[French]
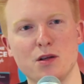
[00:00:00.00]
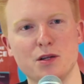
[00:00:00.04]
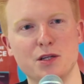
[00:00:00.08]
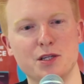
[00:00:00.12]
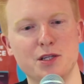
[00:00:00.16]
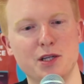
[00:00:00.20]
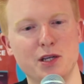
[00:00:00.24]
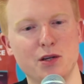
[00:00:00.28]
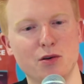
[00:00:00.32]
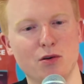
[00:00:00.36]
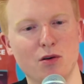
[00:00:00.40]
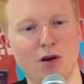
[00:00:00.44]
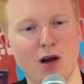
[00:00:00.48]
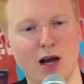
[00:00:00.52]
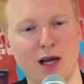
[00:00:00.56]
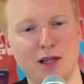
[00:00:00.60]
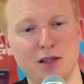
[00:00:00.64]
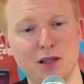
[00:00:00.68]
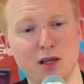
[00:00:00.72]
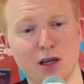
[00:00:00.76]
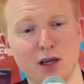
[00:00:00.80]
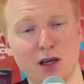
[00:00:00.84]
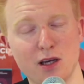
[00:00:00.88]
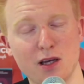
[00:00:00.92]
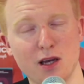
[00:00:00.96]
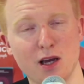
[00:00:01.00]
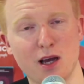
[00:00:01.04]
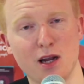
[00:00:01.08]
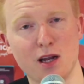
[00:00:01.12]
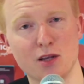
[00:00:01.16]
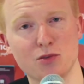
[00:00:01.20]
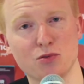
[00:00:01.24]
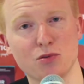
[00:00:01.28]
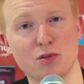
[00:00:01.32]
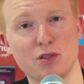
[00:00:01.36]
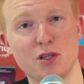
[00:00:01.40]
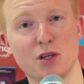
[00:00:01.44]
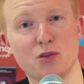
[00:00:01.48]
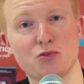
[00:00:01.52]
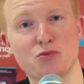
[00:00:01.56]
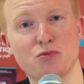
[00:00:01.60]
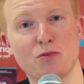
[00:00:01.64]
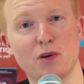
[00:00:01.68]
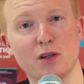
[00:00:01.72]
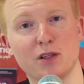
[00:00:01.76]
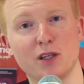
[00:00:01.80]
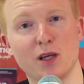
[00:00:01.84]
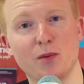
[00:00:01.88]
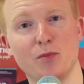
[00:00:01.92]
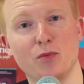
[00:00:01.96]
J'ai euh, adhéré à
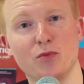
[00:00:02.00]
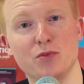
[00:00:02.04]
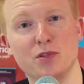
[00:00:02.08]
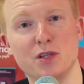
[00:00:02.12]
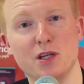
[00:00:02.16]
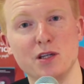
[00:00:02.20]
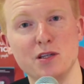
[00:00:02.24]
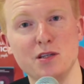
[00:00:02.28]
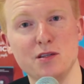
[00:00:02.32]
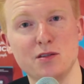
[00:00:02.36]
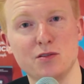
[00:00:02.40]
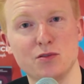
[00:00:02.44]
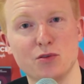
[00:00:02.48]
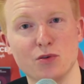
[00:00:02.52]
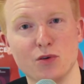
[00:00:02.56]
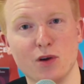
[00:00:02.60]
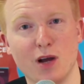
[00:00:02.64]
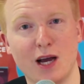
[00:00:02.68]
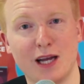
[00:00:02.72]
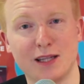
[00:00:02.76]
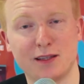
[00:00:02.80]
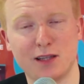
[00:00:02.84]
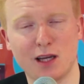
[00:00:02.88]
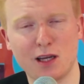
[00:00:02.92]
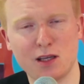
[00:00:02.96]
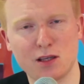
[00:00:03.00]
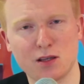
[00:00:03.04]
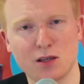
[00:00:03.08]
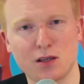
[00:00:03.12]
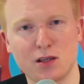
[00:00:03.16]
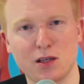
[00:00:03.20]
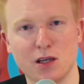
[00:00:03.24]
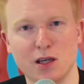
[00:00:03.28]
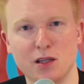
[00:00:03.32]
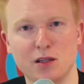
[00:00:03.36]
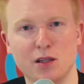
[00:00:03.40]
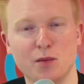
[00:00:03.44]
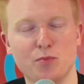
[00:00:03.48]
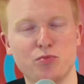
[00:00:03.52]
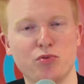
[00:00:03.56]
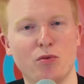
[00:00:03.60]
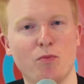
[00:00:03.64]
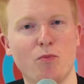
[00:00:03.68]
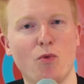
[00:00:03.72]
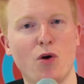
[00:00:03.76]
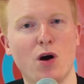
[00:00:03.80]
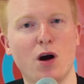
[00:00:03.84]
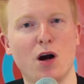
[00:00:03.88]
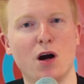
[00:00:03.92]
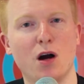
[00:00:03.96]
l'association altermondialiste euh, ATTAC, qui a été
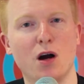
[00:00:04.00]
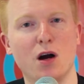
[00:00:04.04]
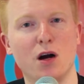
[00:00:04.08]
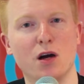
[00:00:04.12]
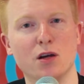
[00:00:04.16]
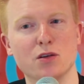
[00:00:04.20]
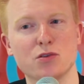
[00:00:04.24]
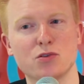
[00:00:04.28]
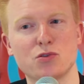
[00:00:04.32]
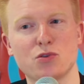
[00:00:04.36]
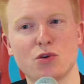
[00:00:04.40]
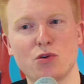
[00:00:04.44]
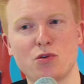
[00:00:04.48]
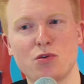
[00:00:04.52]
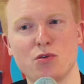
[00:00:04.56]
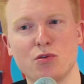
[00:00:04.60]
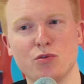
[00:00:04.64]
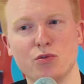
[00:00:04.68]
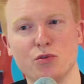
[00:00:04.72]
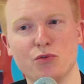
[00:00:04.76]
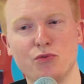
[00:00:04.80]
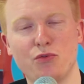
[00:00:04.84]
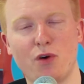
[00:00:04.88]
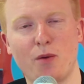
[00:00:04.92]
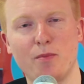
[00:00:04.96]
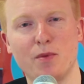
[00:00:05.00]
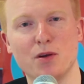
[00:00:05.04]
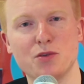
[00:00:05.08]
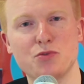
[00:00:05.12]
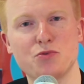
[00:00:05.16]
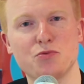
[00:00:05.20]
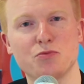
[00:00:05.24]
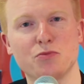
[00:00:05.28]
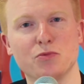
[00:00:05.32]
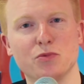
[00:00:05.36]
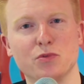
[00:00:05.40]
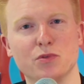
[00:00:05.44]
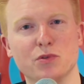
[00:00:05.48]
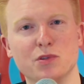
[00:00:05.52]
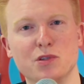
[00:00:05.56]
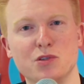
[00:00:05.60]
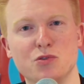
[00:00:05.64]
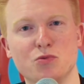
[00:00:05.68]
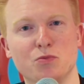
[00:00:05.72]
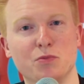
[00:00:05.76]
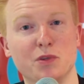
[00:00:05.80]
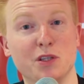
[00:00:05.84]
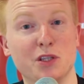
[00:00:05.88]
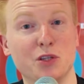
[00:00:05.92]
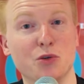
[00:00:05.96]
pour moi un, socle de formation,
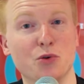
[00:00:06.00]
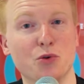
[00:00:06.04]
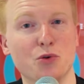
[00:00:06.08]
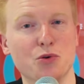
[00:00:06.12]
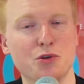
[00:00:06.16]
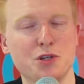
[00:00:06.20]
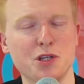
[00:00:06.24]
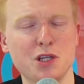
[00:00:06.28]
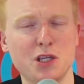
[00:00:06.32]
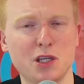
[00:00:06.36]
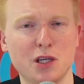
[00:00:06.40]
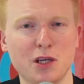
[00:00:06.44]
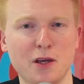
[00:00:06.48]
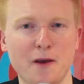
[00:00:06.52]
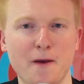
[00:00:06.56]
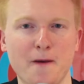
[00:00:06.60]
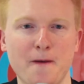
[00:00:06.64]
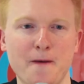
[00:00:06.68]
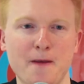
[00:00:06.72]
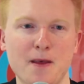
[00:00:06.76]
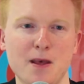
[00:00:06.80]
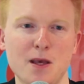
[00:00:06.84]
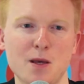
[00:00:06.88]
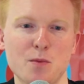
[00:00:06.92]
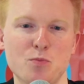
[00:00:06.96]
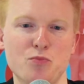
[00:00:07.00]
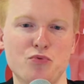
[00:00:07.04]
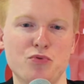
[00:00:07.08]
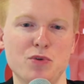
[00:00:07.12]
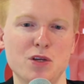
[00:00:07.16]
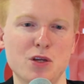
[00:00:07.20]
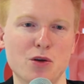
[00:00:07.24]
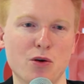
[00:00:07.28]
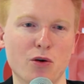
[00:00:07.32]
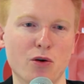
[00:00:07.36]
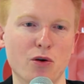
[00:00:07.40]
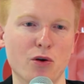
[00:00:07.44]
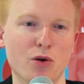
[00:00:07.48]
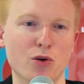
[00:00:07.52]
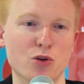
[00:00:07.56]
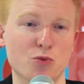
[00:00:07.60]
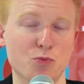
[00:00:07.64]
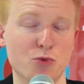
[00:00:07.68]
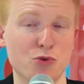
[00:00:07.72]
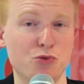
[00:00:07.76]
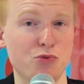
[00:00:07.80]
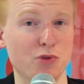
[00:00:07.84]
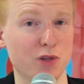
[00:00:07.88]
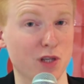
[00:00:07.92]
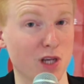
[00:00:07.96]
disons, idéologique. Puis,
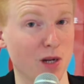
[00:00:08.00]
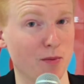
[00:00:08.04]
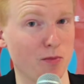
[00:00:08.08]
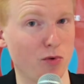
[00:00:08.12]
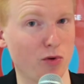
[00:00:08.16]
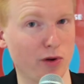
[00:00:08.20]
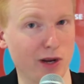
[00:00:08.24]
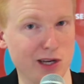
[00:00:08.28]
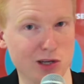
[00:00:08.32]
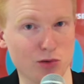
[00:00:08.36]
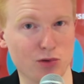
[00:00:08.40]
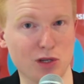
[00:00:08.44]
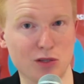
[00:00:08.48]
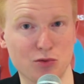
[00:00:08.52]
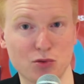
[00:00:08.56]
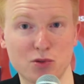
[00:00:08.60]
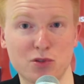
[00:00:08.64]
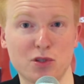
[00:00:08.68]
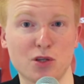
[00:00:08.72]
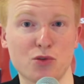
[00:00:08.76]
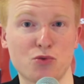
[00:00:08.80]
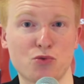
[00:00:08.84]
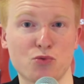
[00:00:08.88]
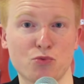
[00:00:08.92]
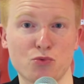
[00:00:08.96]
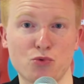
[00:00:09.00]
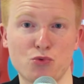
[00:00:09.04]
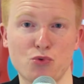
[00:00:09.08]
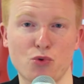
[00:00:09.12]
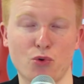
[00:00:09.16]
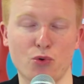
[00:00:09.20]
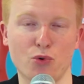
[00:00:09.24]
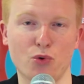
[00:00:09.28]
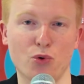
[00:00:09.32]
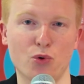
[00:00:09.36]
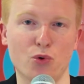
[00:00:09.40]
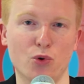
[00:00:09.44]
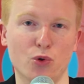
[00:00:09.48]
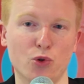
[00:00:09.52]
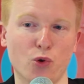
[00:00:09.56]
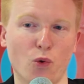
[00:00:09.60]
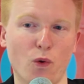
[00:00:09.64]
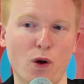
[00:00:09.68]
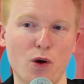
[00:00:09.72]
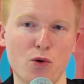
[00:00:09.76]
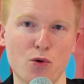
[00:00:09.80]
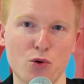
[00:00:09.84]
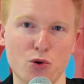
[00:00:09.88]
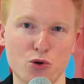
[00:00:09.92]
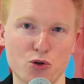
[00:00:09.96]
je me suis également engagé dans l'association sur le,
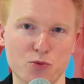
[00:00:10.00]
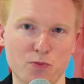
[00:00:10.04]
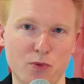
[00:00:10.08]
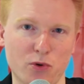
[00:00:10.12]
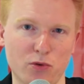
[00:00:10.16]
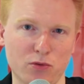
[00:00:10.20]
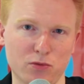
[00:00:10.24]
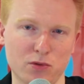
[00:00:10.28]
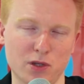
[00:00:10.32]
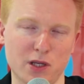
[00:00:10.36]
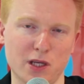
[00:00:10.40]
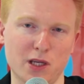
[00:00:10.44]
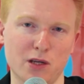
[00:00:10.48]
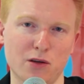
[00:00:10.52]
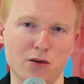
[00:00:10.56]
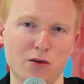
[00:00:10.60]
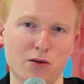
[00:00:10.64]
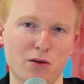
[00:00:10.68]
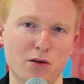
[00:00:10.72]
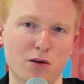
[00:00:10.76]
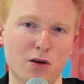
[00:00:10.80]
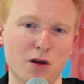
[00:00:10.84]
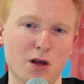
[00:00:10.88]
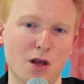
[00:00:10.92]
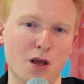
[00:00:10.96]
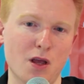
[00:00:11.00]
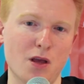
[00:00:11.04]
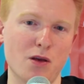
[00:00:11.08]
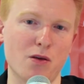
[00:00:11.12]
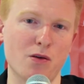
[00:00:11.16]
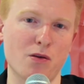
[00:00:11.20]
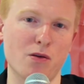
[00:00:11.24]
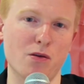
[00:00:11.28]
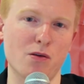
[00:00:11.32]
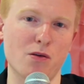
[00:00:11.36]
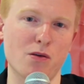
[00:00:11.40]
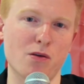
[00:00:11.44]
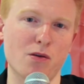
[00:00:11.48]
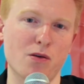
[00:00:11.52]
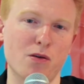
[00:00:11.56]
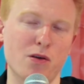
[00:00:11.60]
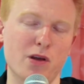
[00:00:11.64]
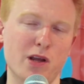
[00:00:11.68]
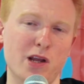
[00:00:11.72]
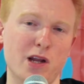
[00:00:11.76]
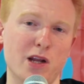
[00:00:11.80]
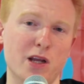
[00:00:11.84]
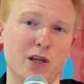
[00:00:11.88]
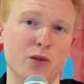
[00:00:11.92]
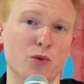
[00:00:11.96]
droit au logement et,
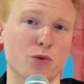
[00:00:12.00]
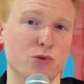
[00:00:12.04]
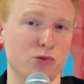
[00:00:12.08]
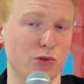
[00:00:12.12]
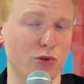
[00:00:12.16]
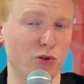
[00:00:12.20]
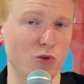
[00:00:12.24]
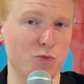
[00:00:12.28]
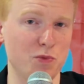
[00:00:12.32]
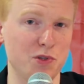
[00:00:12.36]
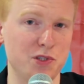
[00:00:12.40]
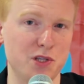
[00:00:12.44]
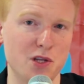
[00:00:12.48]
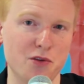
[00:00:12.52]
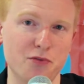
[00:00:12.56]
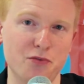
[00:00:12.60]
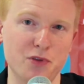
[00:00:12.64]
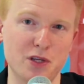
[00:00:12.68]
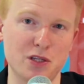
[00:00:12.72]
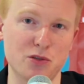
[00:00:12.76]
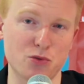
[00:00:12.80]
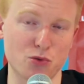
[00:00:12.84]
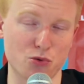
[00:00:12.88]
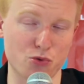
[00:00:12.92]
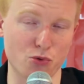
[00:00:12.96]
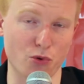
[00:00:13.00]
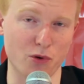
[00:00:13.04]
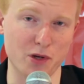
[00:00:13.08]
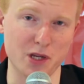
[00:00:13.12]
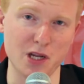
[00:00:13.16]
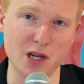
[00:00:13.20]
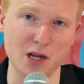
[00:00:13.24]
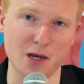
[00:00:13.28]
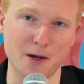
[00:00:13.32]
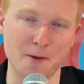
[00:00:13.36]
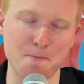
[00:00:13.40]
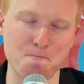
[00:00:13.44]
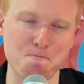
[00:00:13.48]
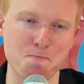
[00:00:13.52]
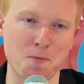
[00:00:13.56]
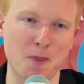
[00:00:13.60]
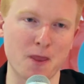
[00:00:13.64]
l'aide aux sans domicile fixe sur l'île.